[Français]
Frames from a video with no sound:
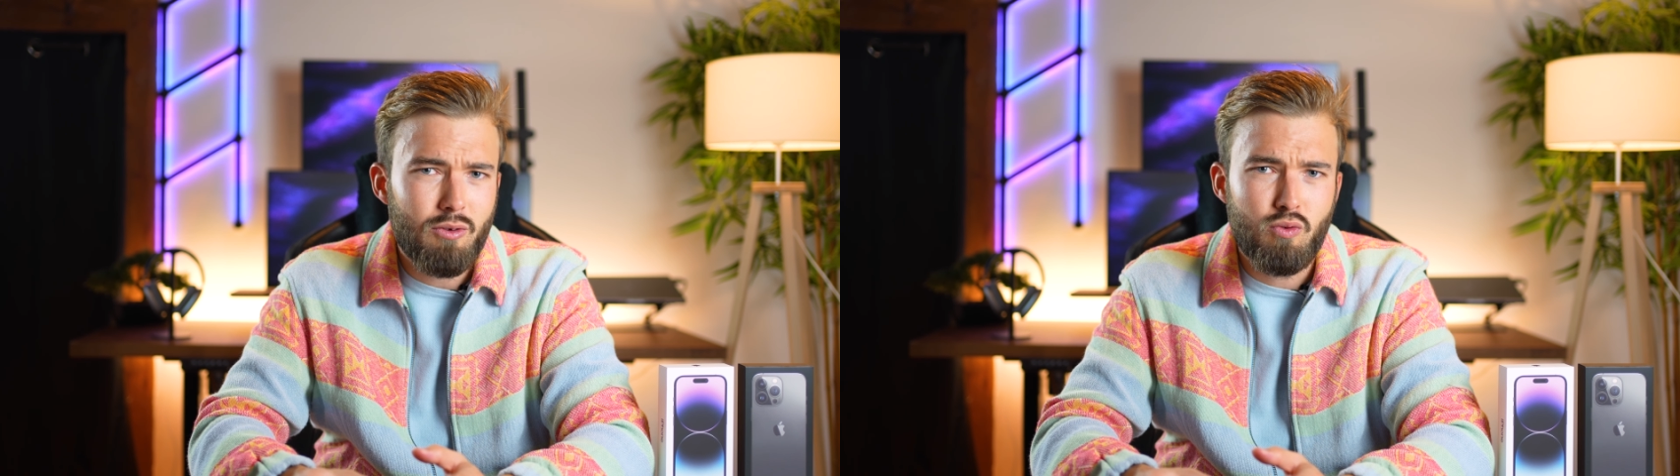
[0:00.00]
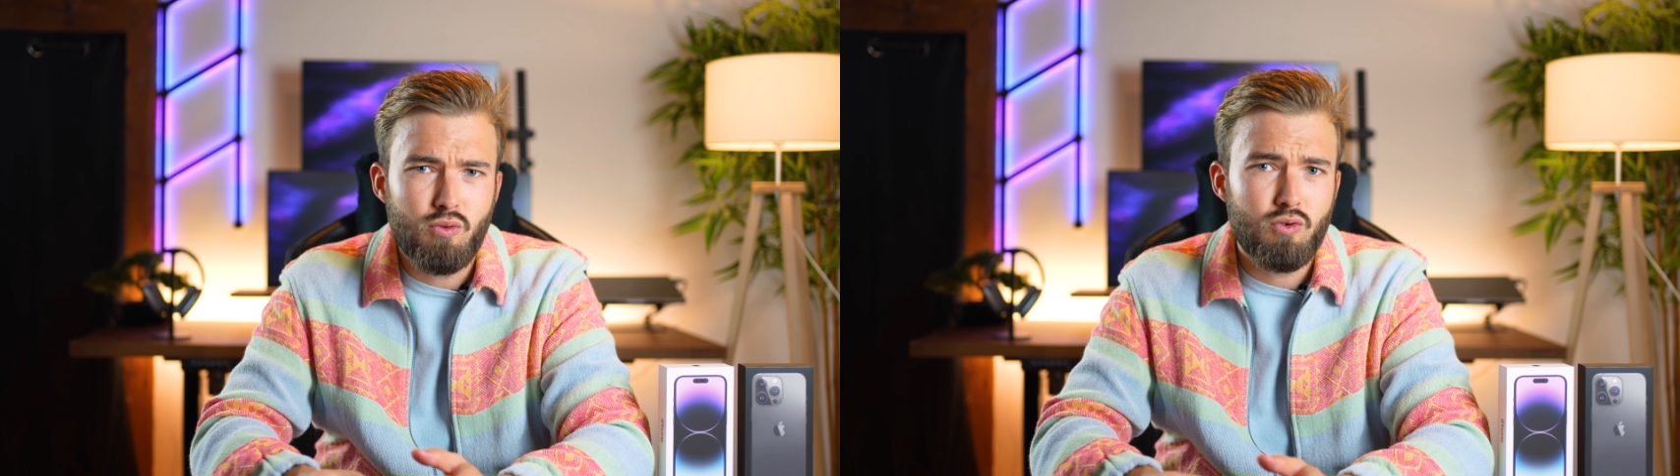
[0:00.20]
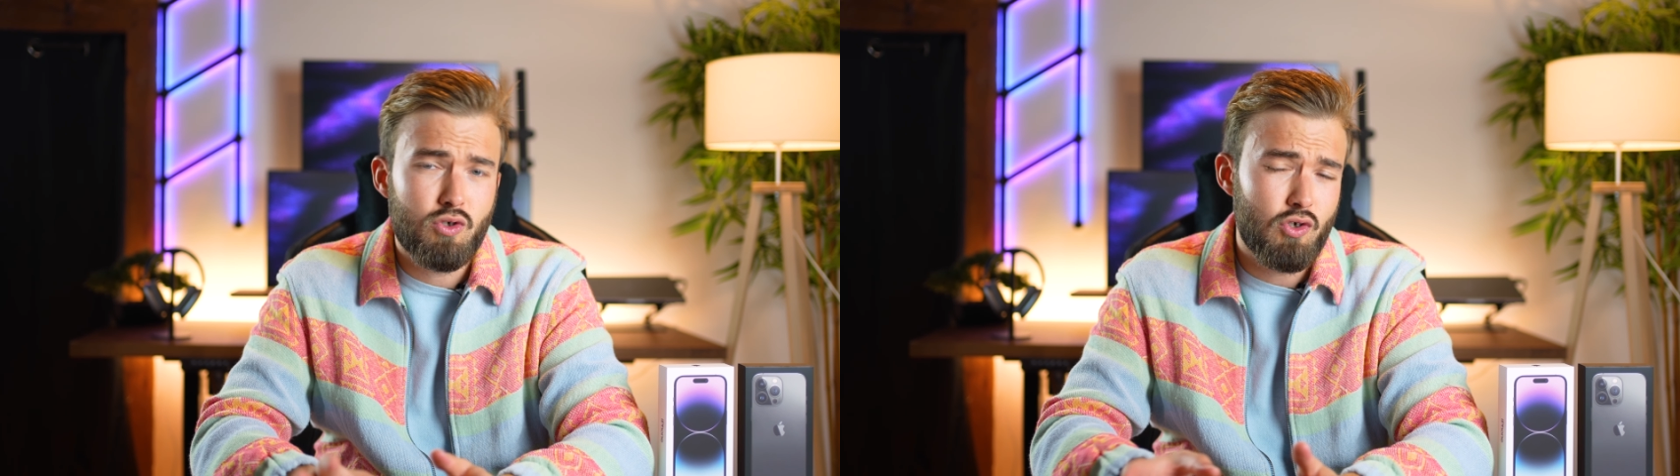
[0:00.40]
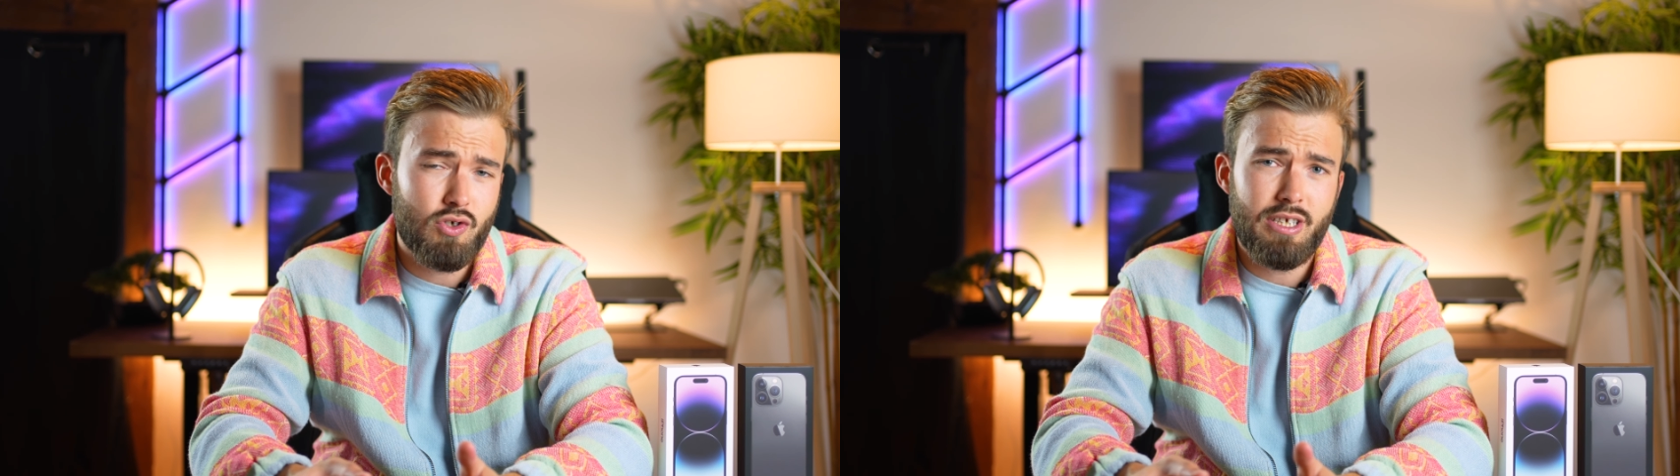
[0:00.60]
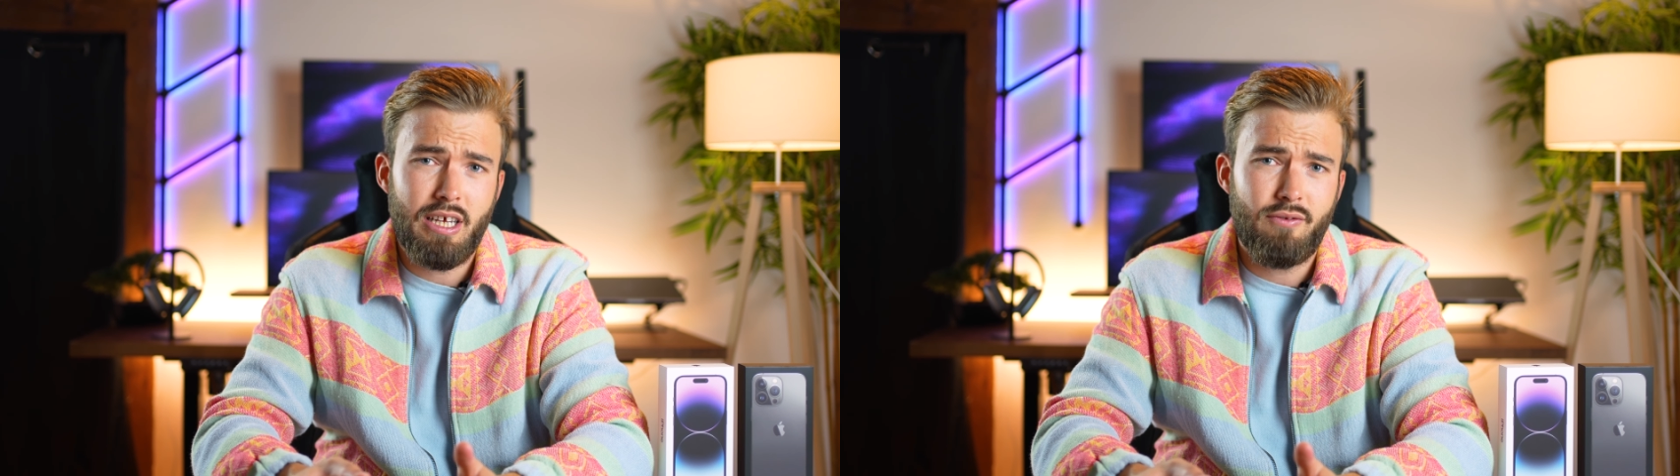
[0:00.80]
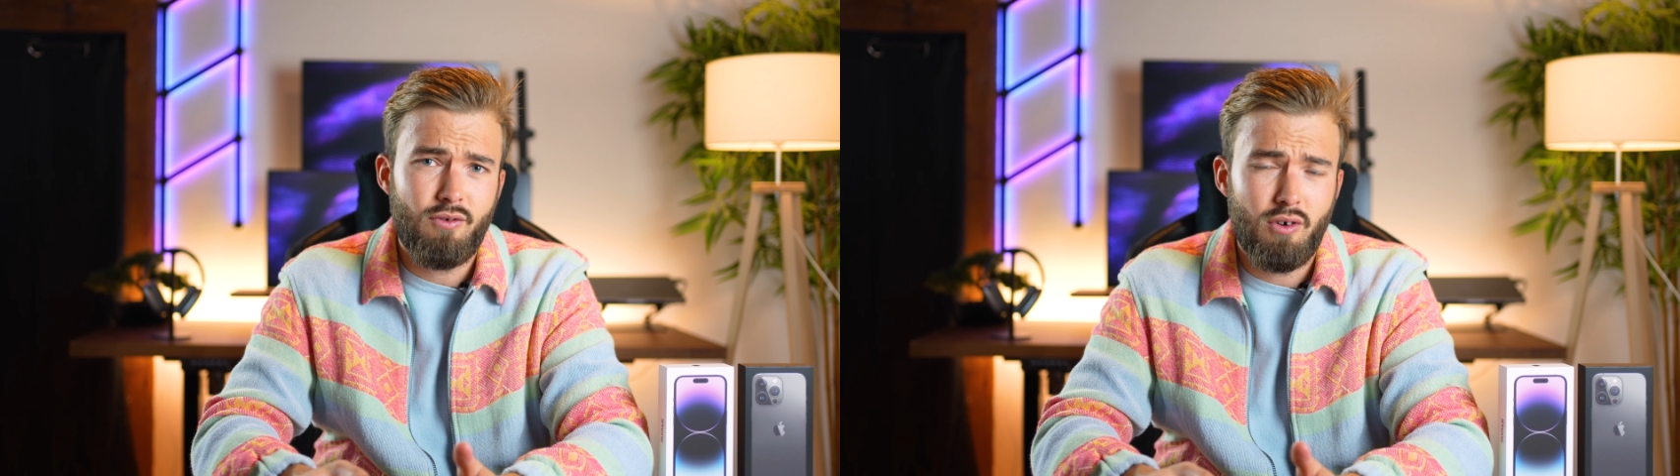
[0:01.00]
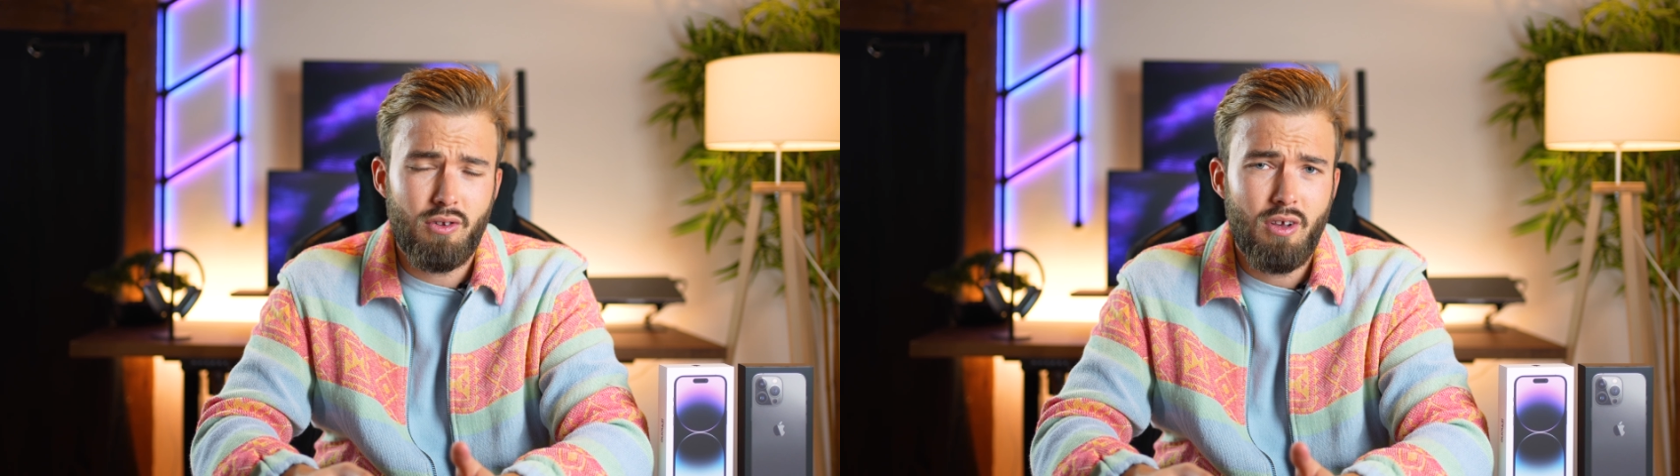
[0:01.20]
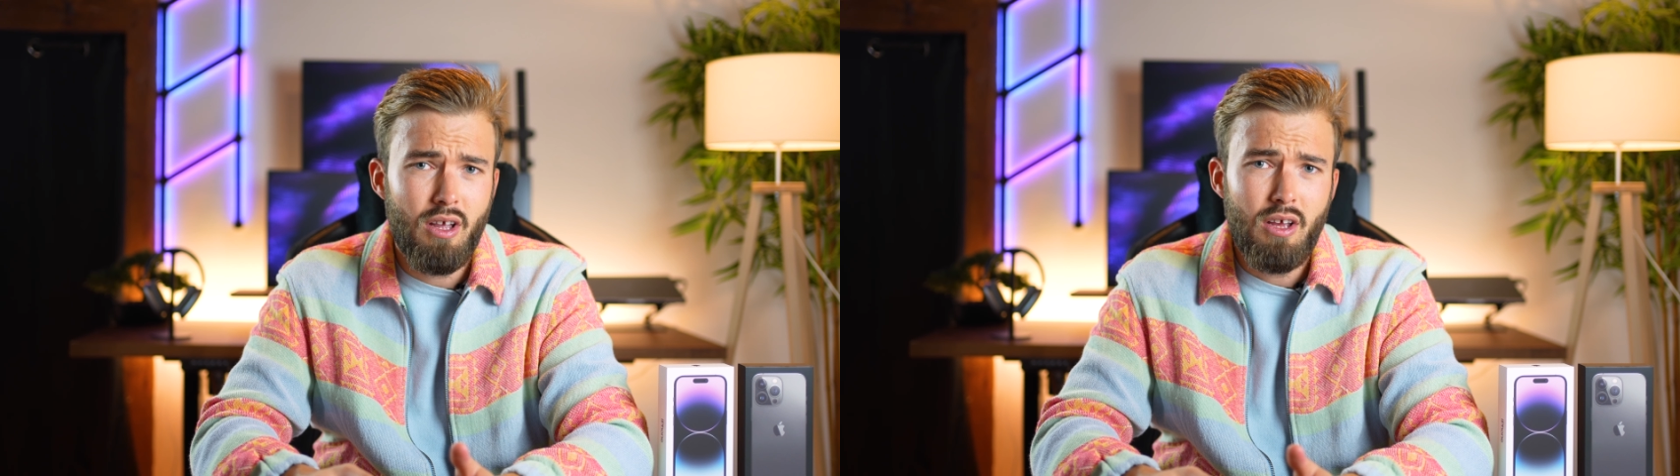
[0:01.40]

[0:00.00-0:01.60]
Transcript: coup de changer d'iPhone